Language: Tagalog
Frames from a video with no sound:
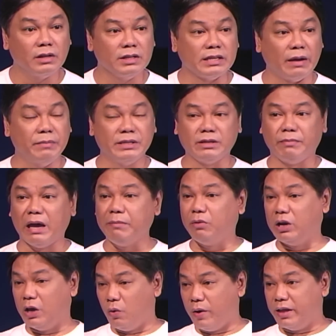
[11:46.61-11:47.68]
Sabi sa
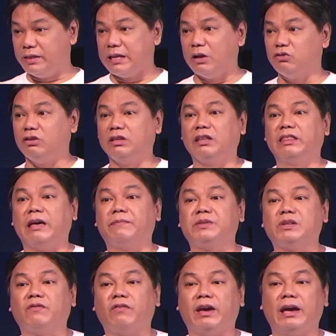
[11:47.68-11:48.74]
Bible, He went down to the
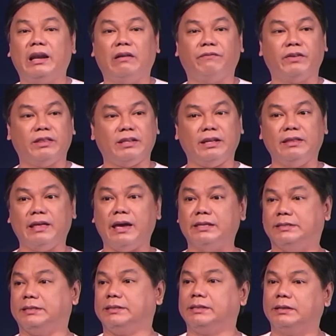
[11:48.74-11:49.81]
depths of hell for three
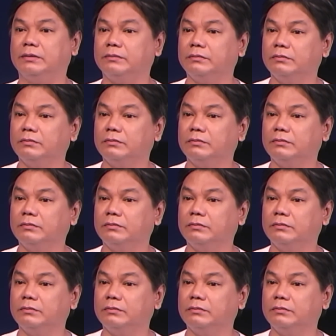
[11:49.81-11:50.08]
days.